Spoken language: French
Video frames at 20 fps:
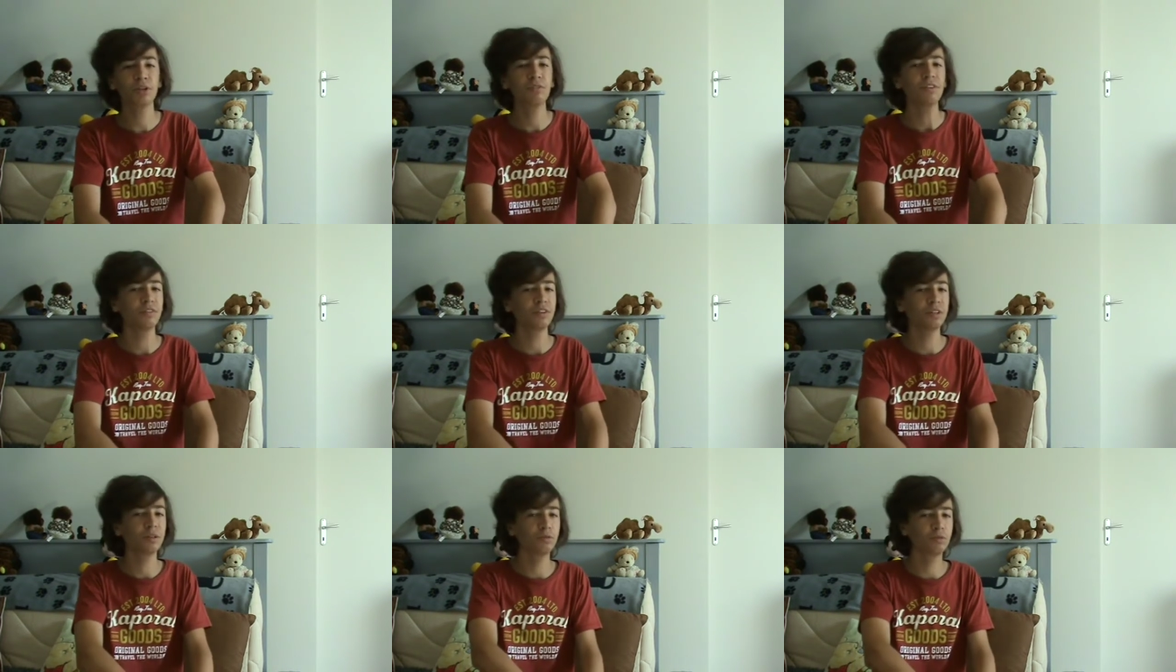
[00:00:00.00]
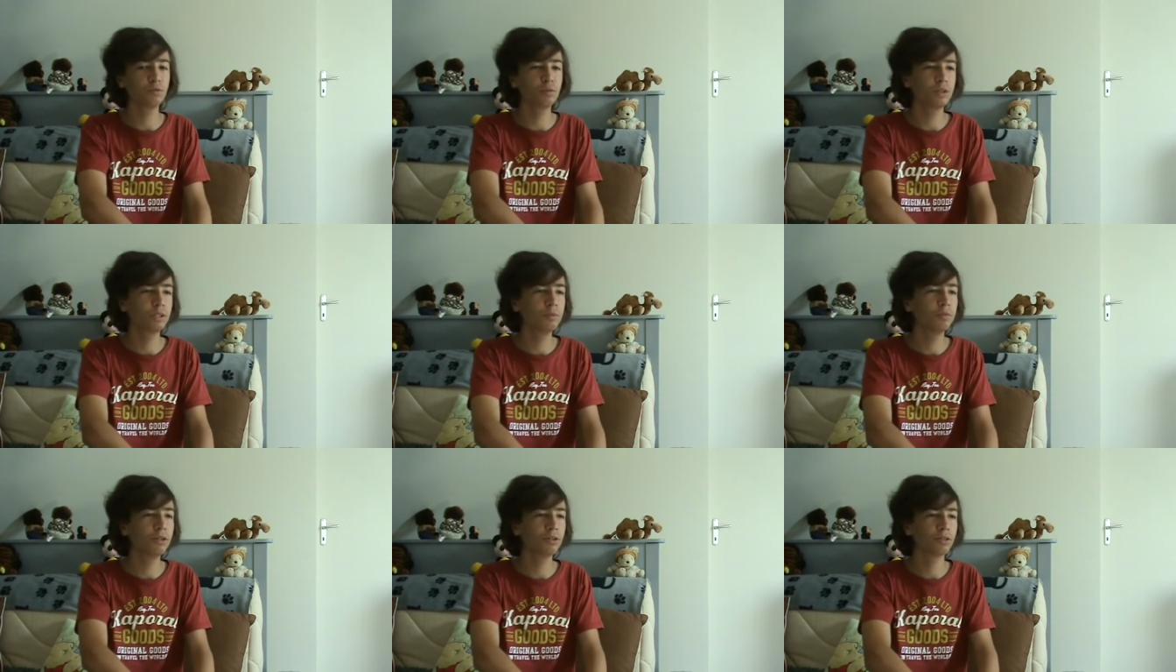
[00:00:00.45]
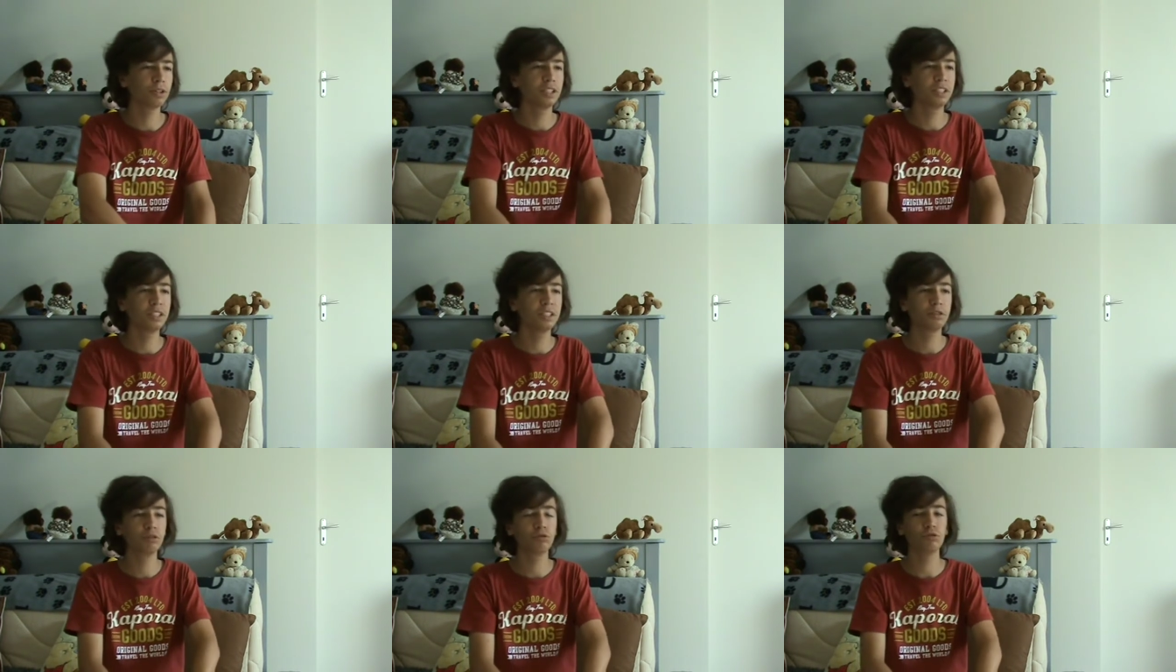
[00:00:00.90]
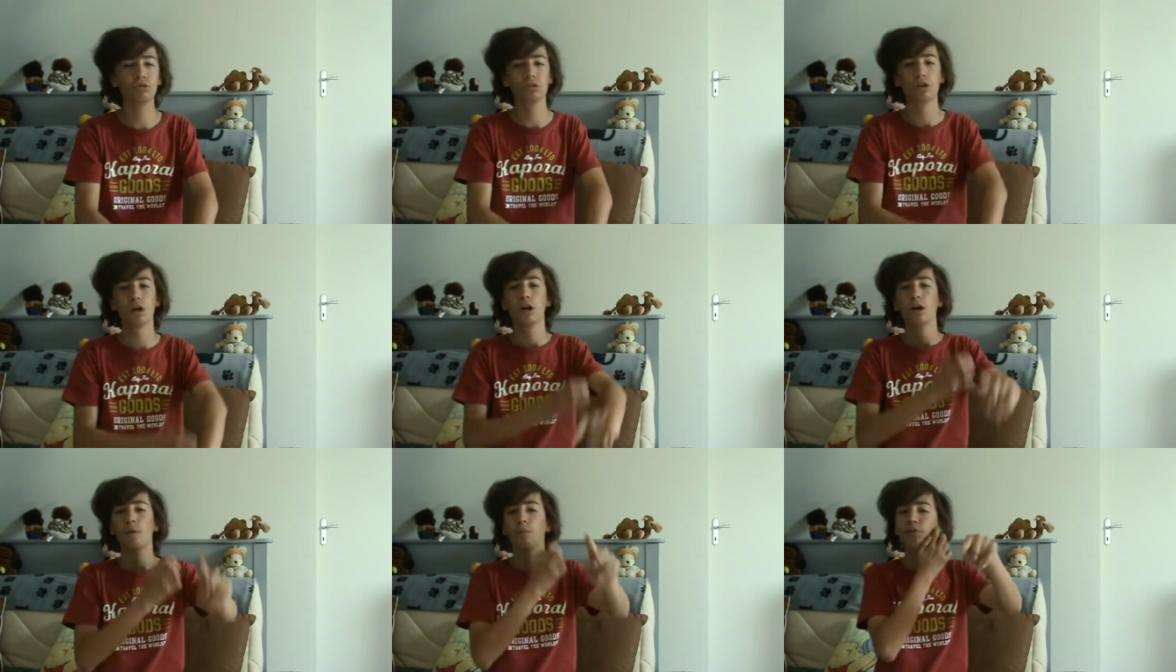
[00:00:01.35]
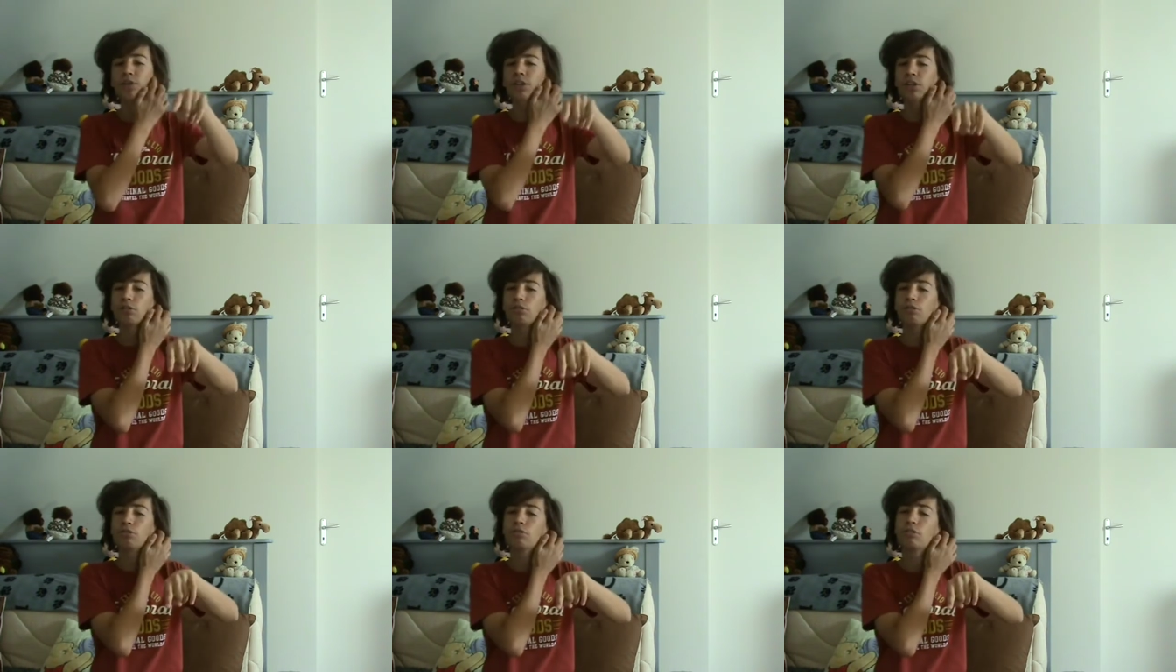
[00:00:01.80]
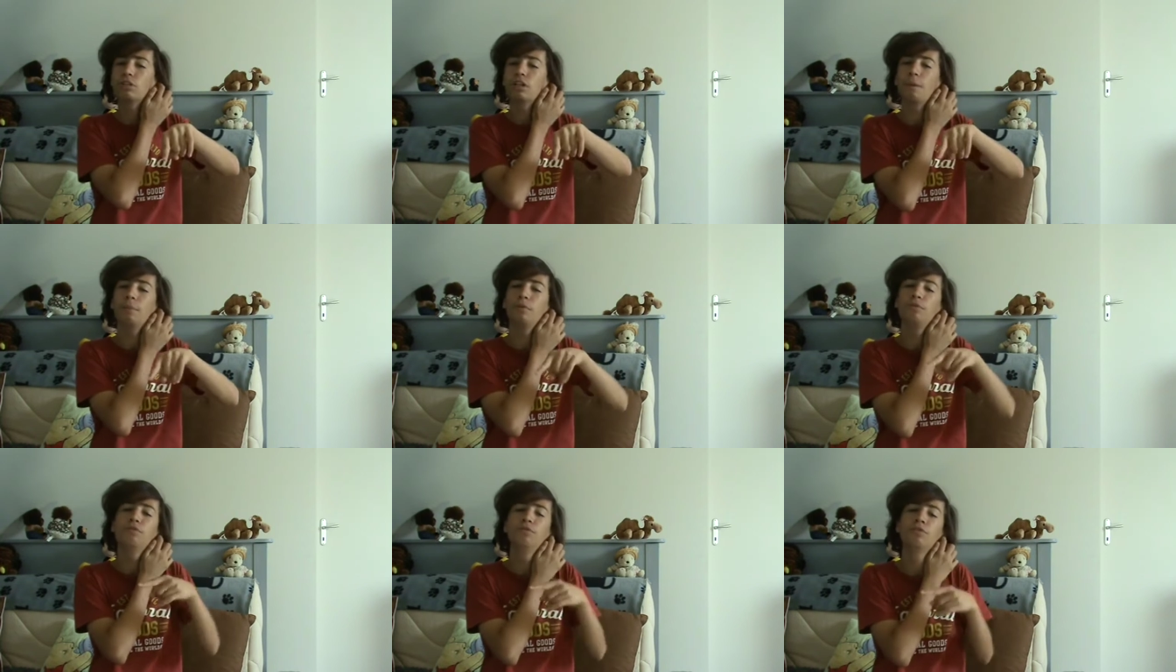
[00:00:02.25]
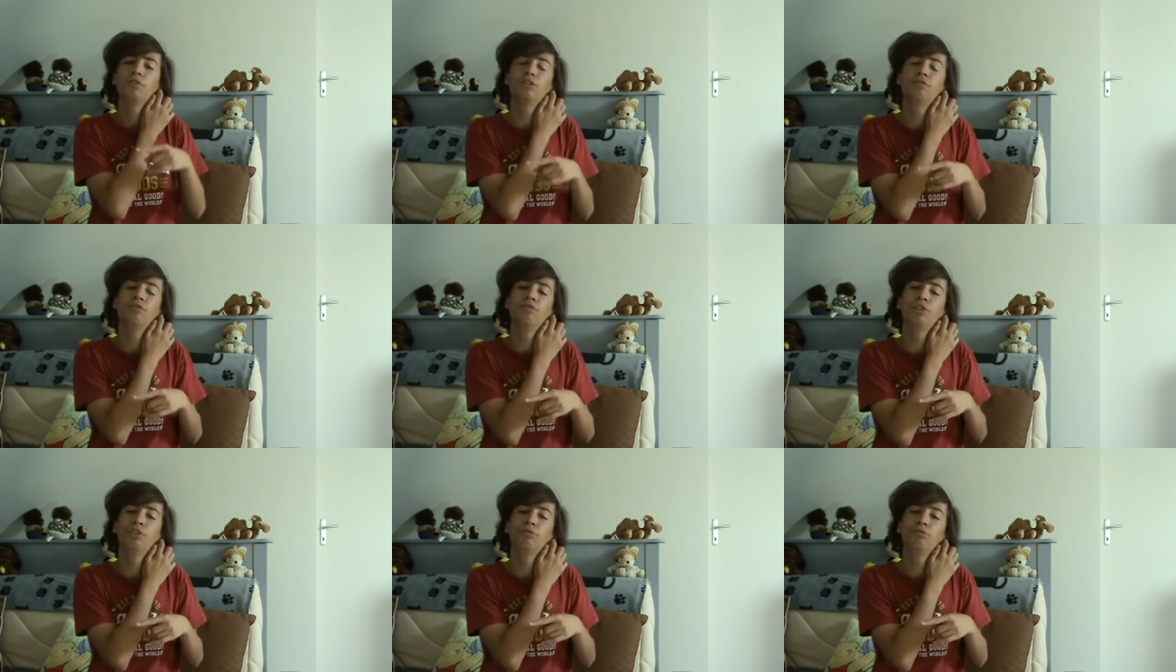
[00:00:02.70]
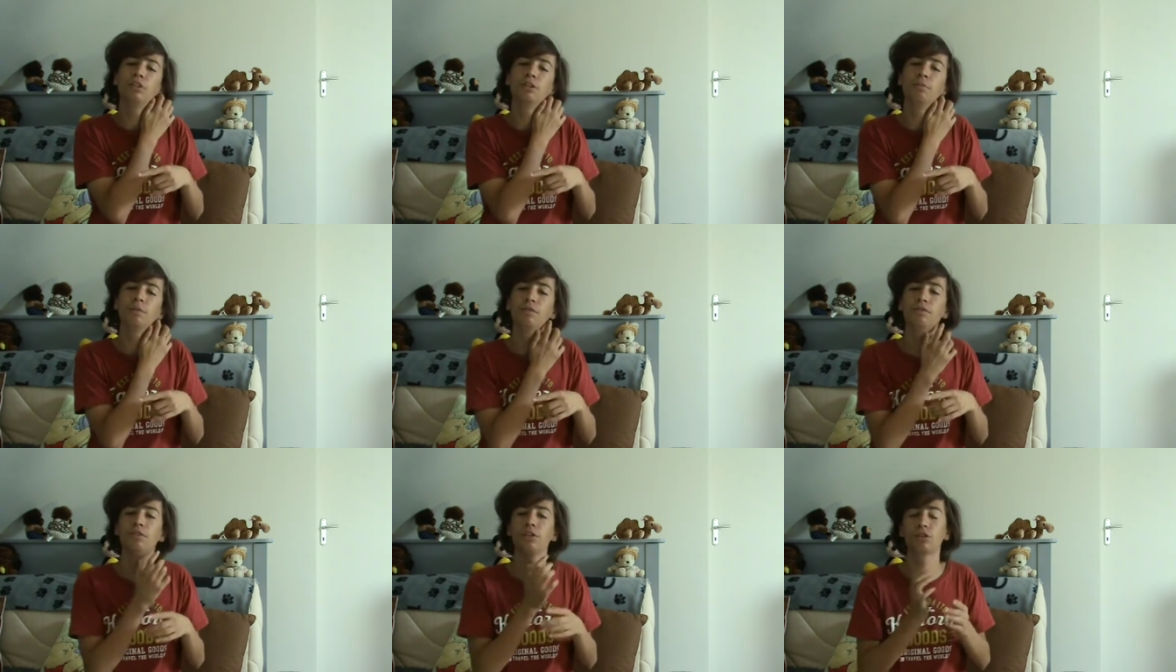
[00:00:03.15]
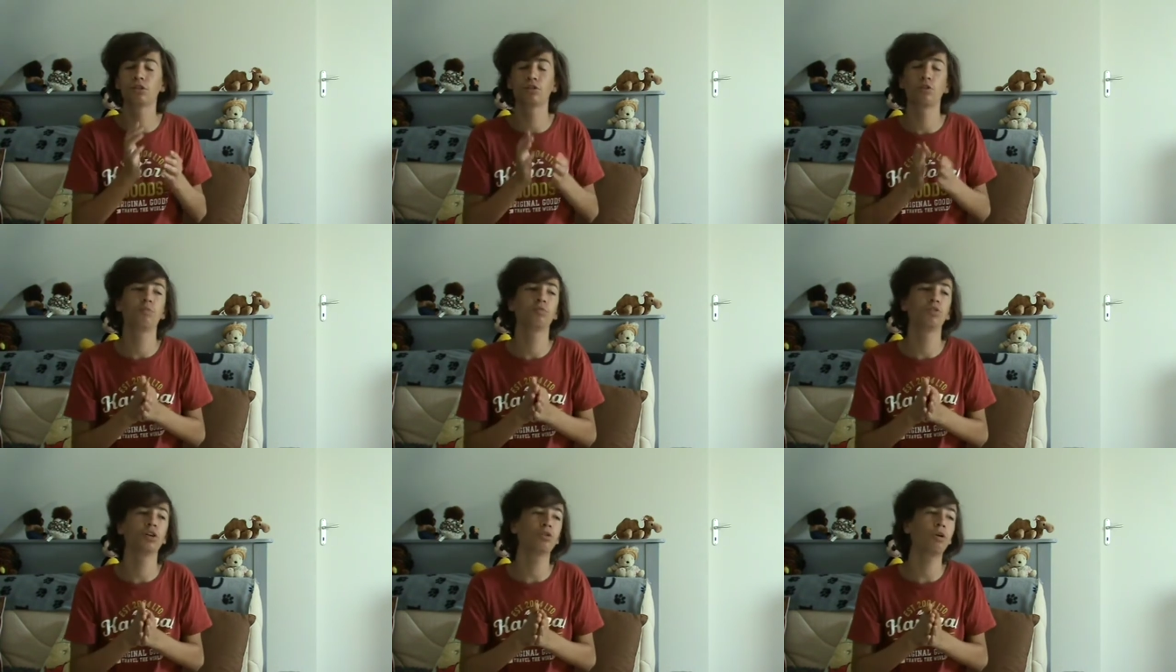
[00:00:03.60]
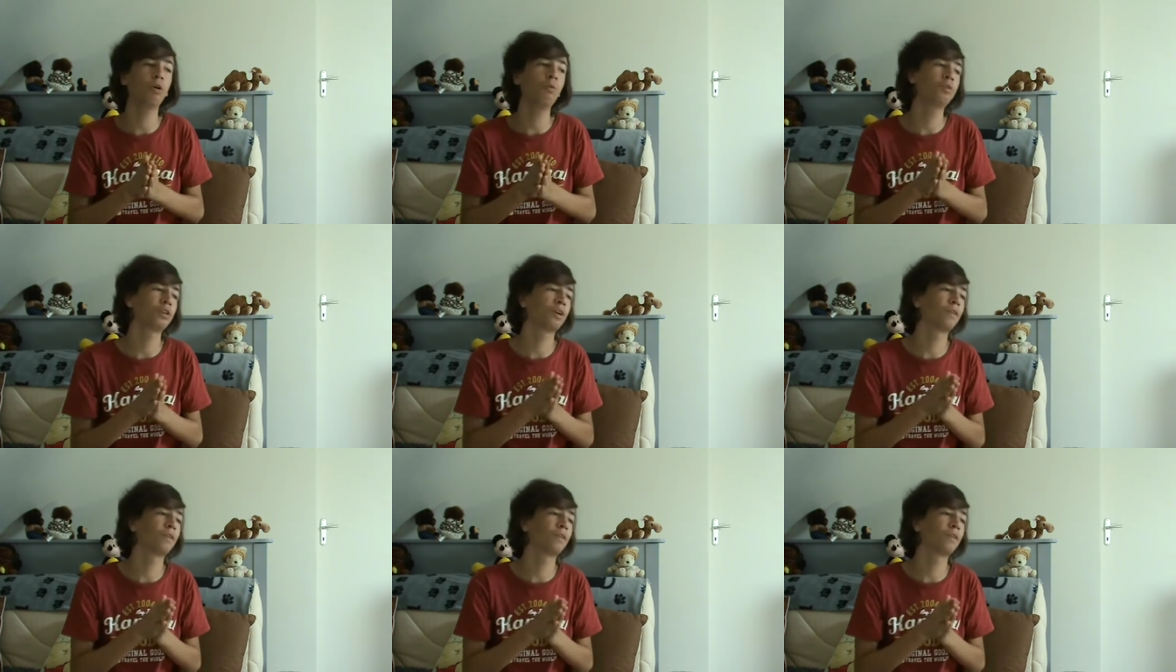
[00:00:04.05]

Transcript: On va faire un tout petit bilan d'été juste pour dire qu'il n'y a pas eu de vidéo débrief des championnats d'Europe.